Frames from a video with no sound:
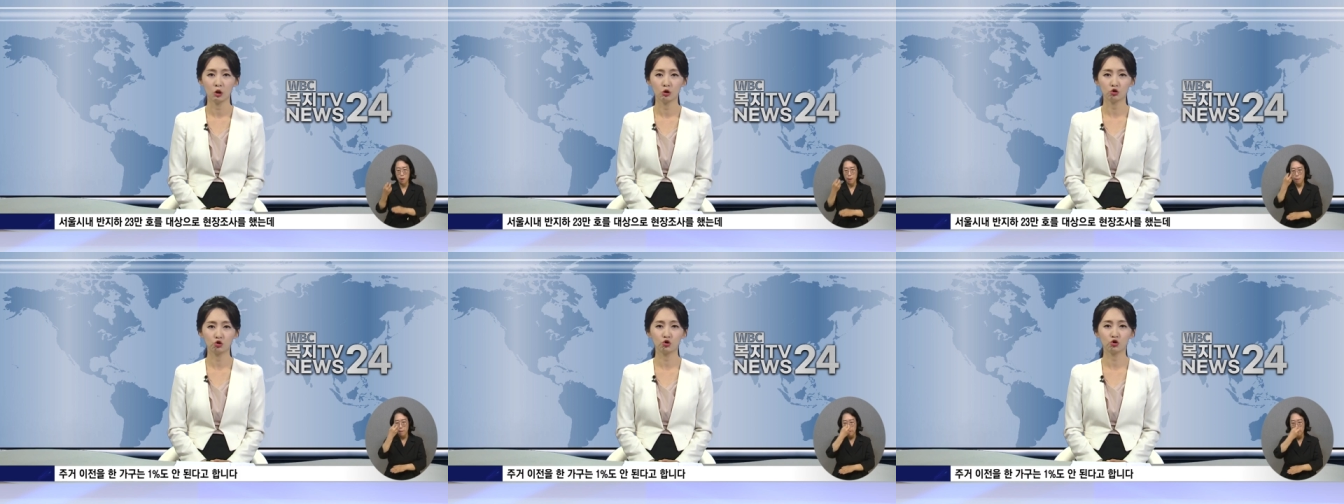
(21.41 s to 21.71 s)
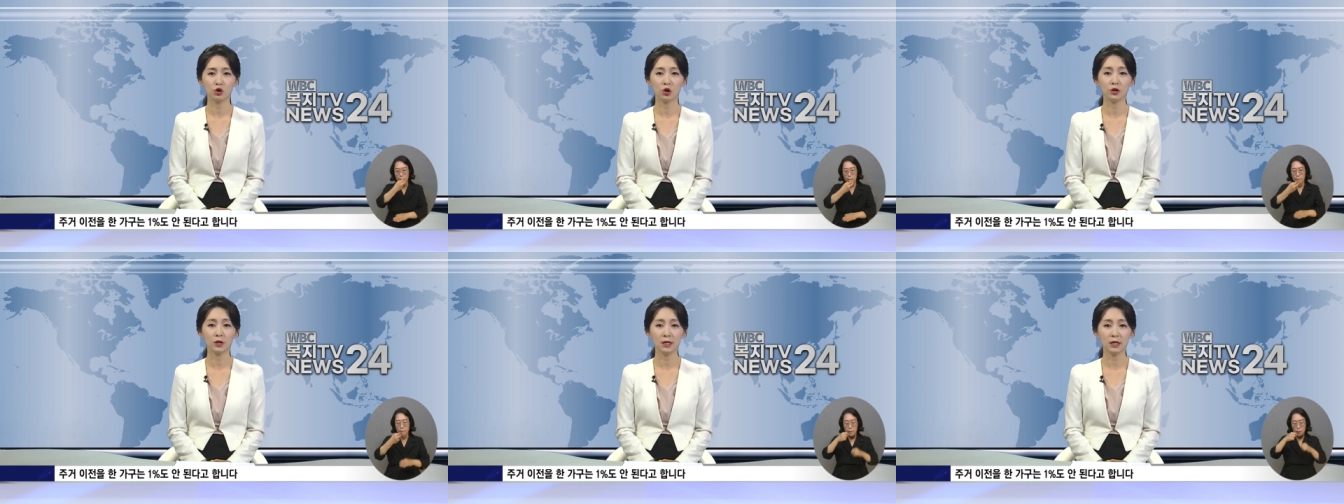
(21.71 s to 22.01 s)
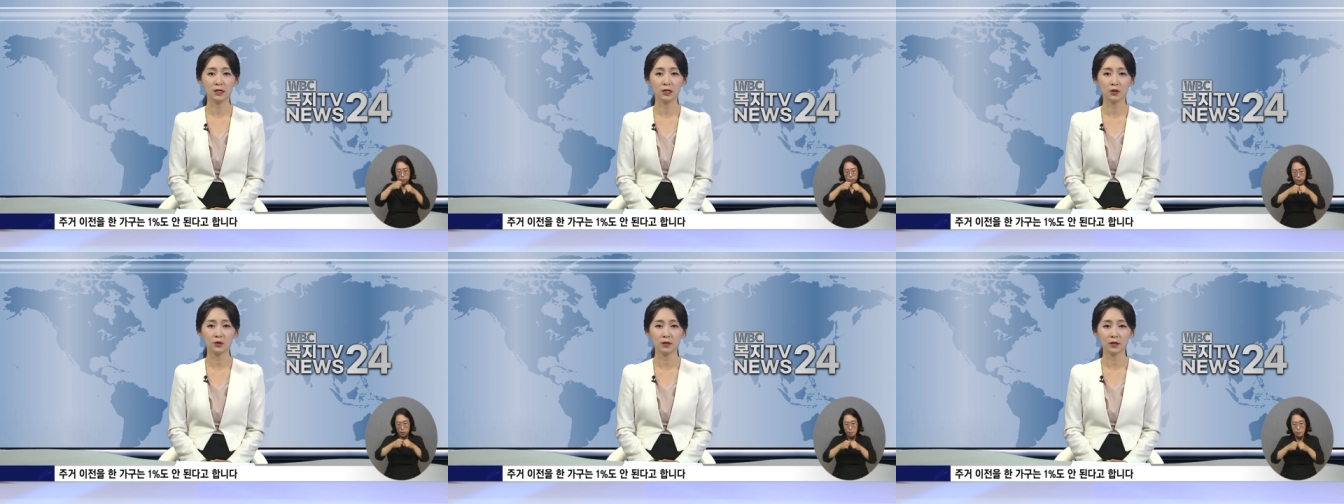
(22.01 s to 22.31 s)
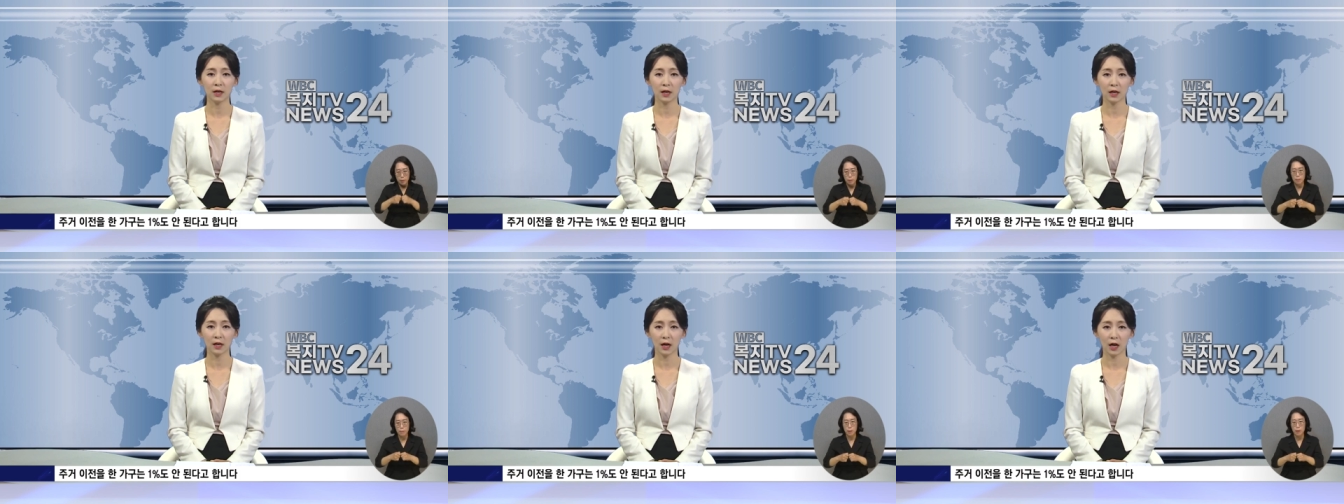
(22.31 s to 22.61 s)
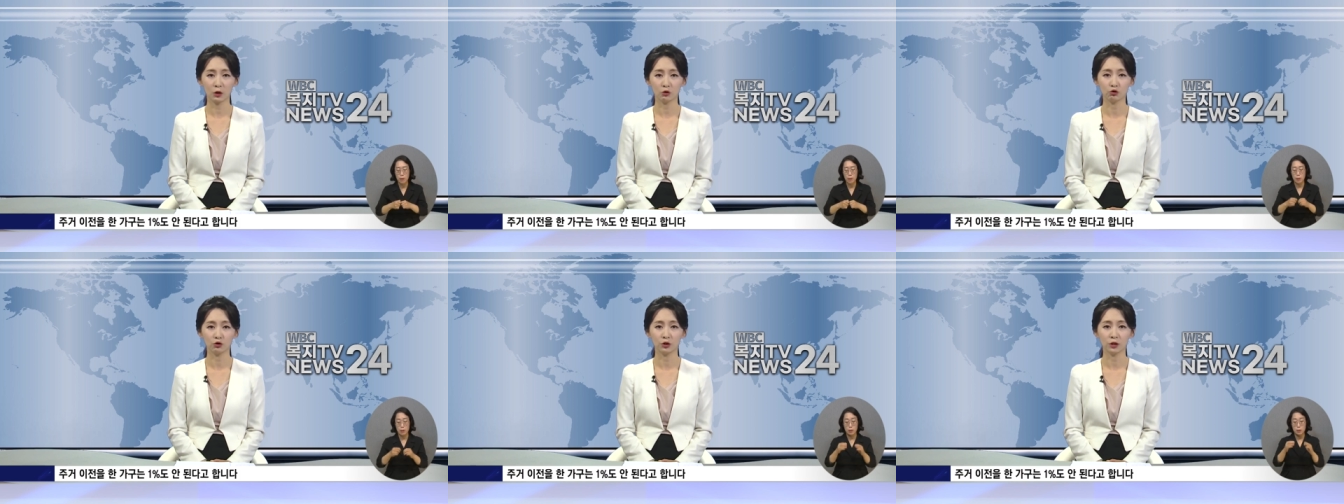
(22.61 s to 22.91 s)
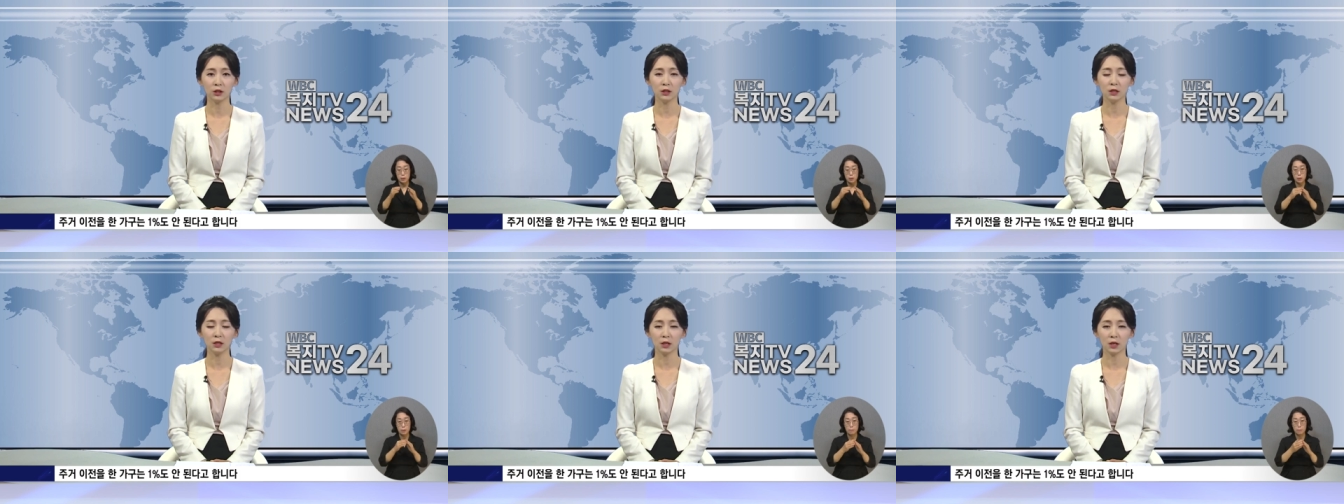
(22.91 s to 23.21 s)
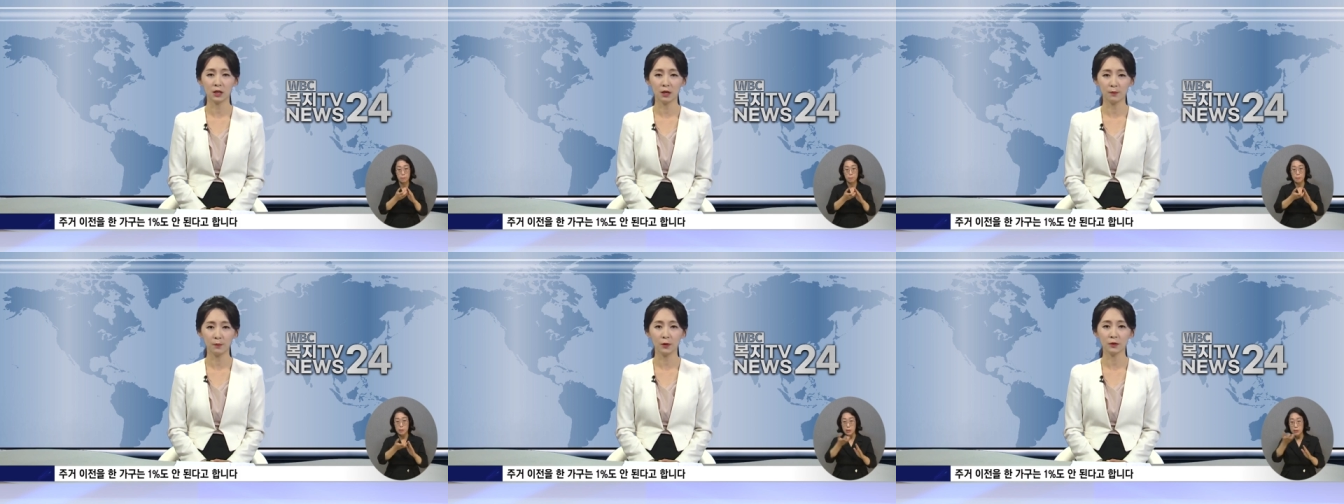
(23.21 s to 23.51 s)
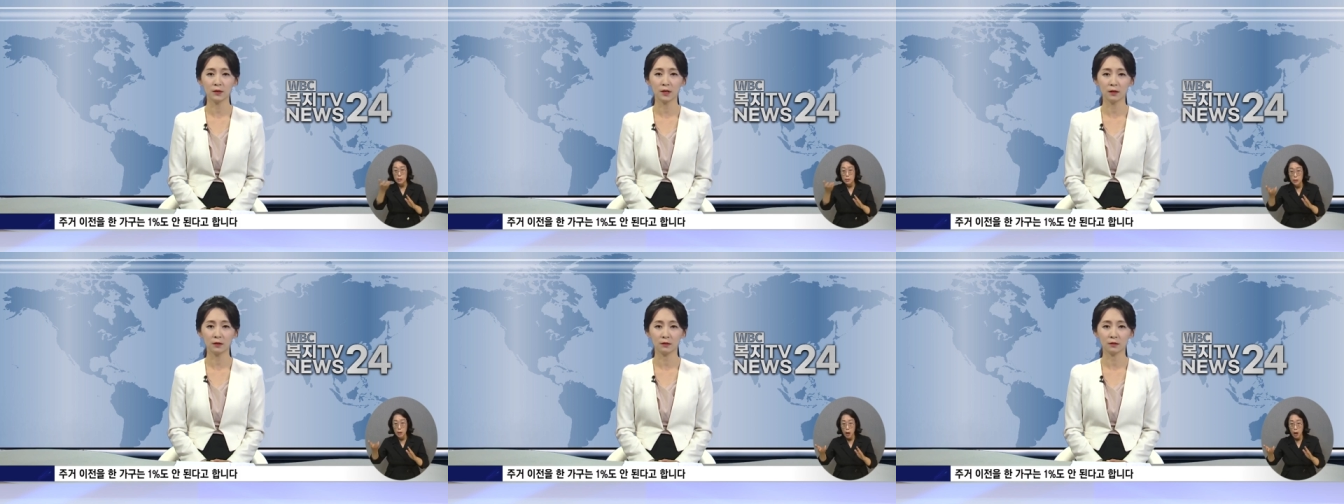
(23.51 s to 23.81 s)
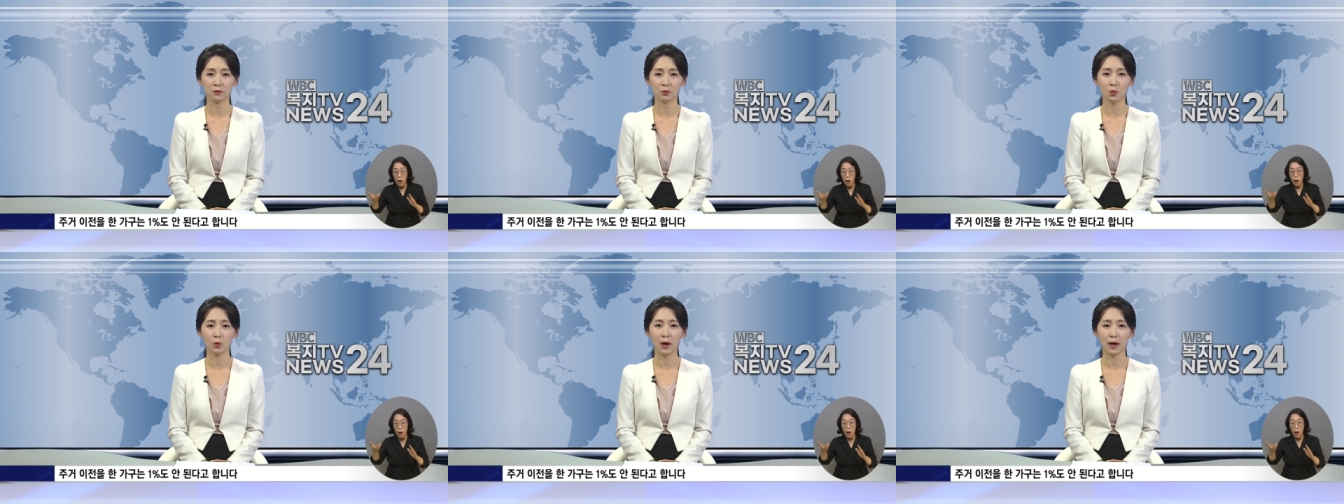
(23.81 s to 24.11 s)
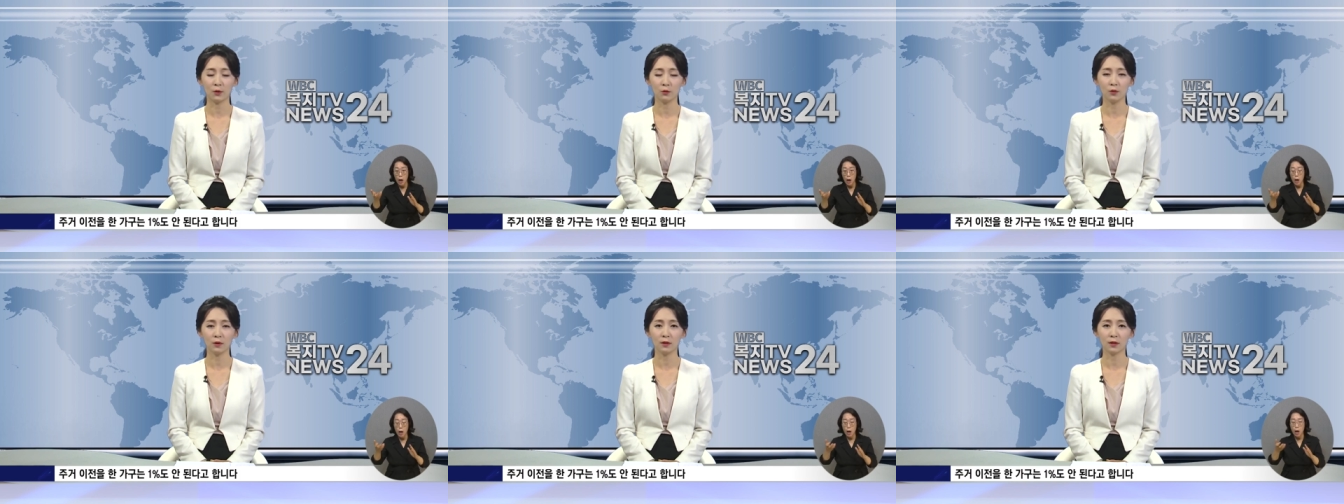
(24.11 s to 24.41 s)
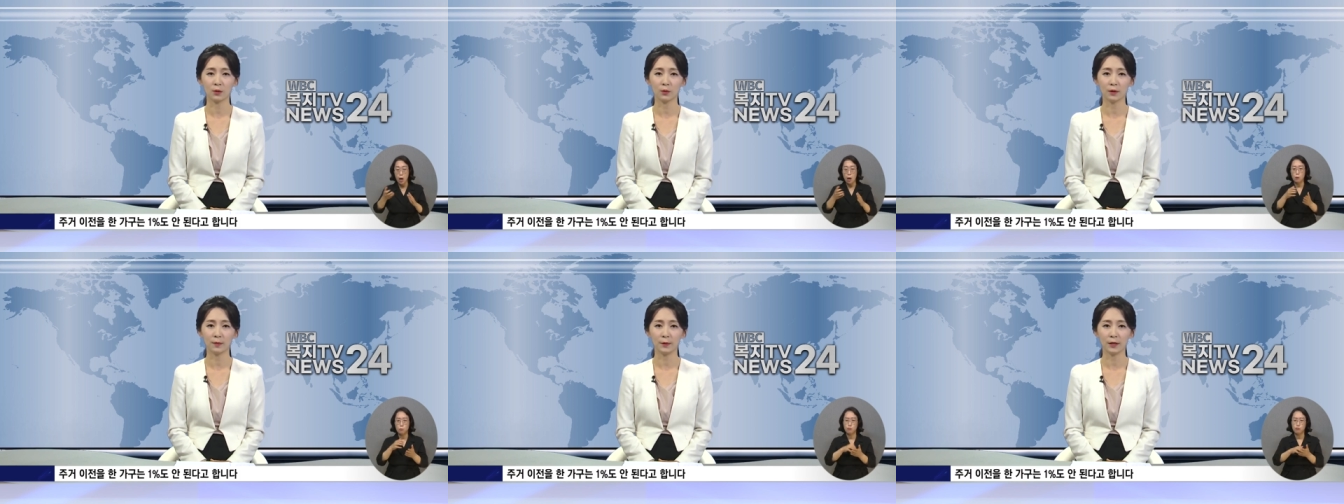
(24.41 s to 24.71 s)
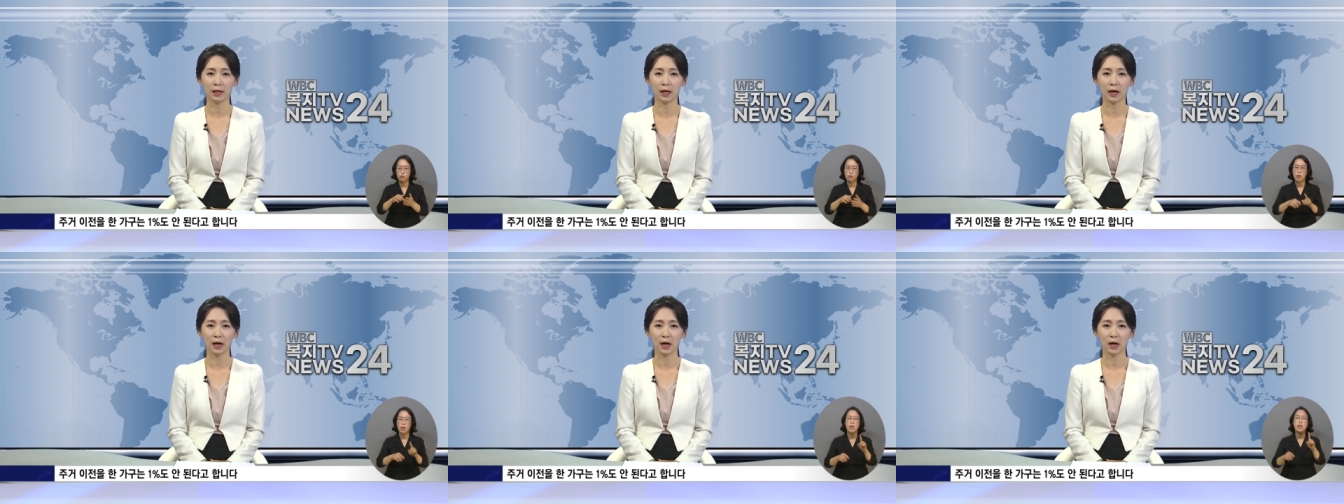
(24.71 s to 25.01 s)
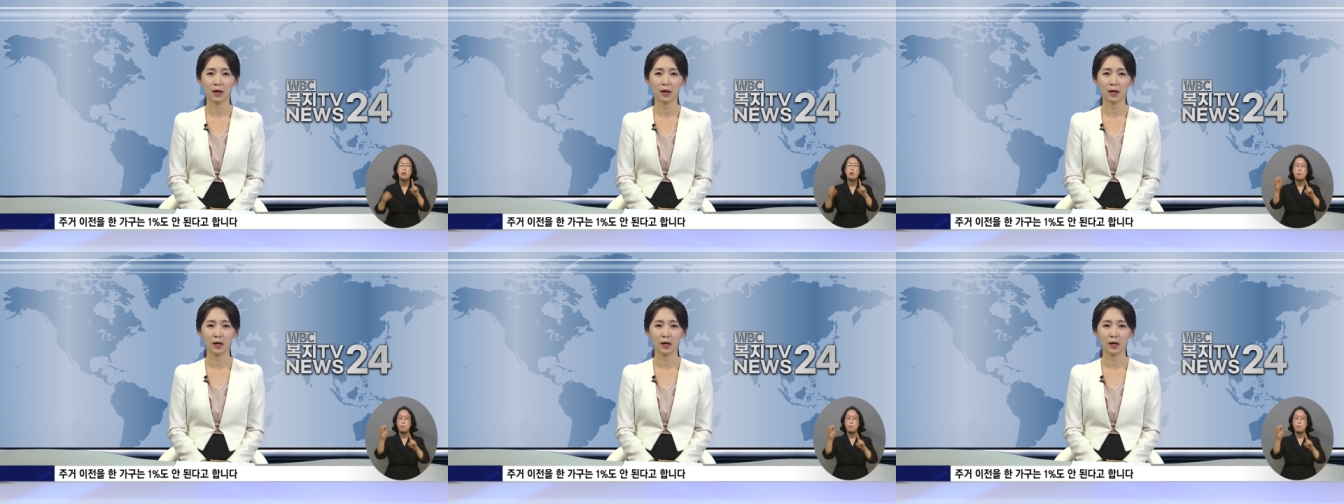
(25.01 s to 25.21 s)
주거 이전을 한 가구는 1%도 안 된다고 합니다.